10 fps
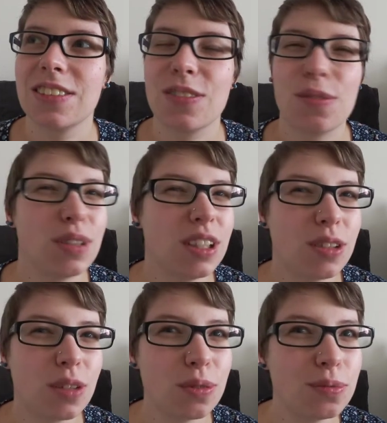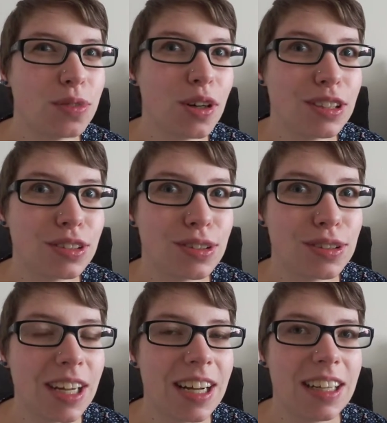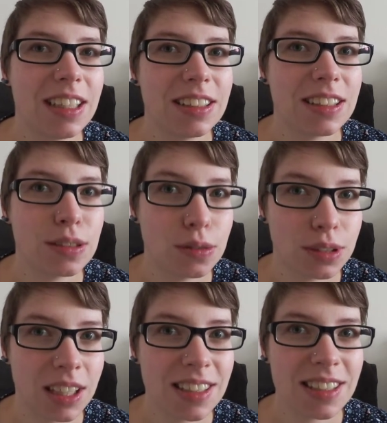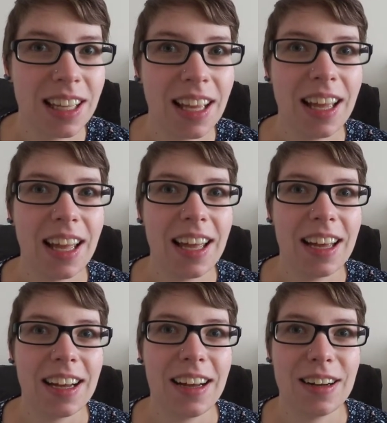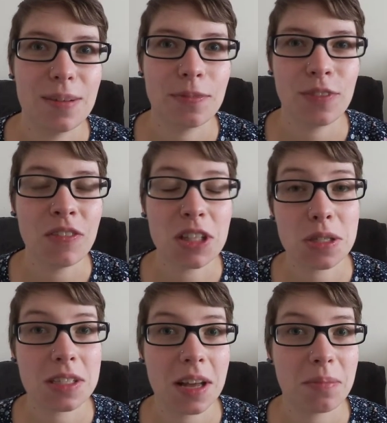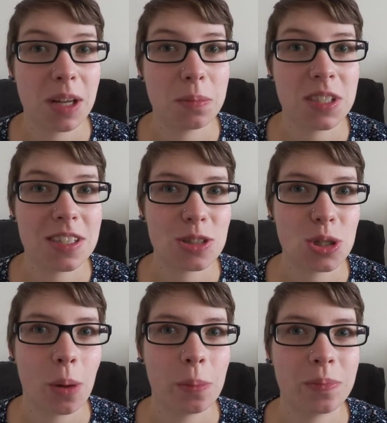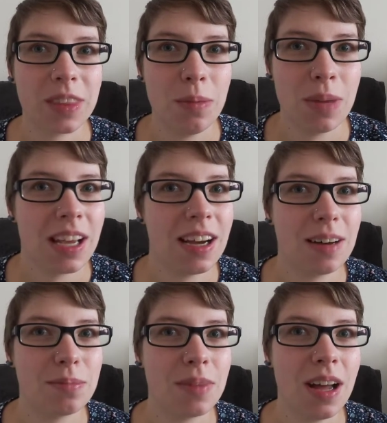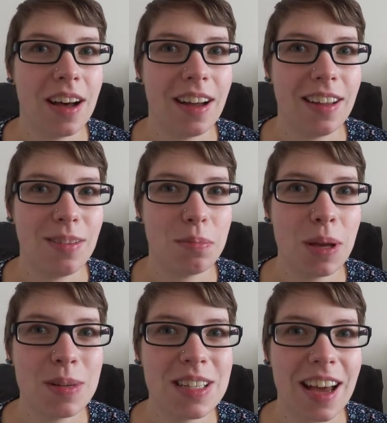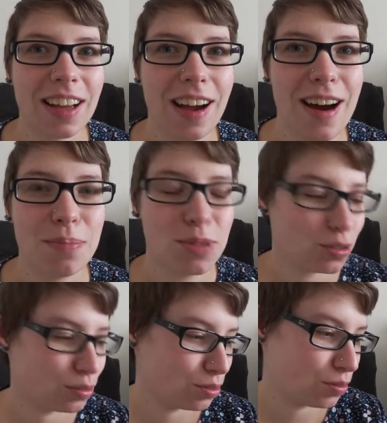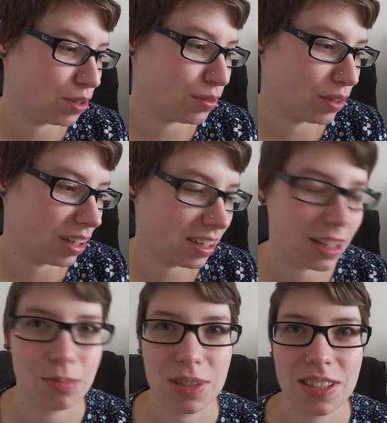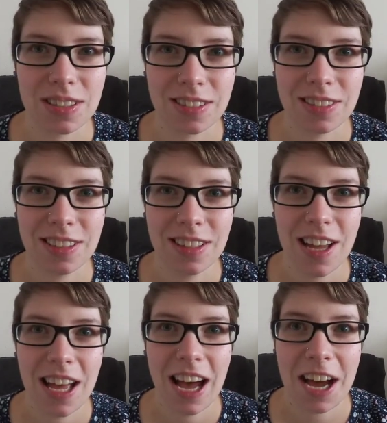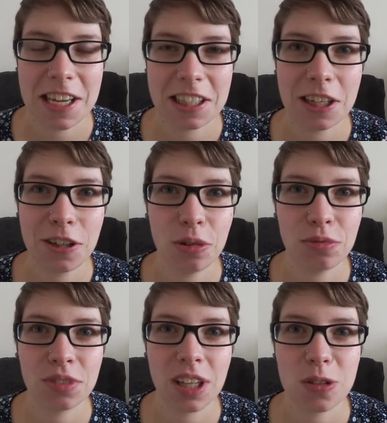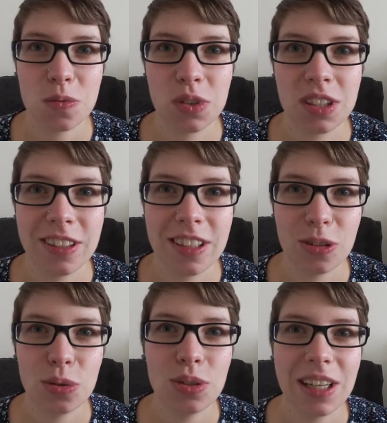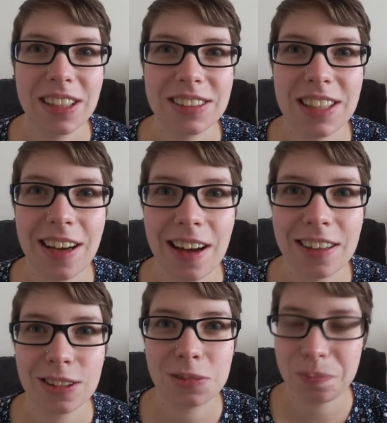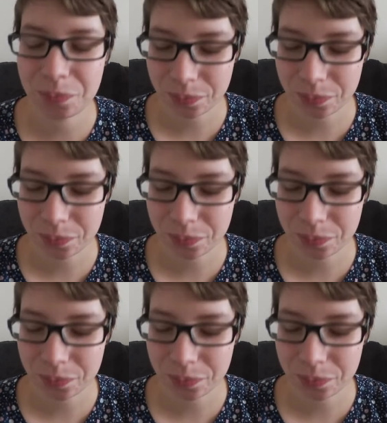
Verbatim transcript: vier oder fünf Wochen jünger als Jonas ähm, waren wir zusammen ein bisschen shoppen. Die Männer haben einen Babytag gehabt und wir waren ein bisschen einkaufen, jetzt für die kühleren Tage.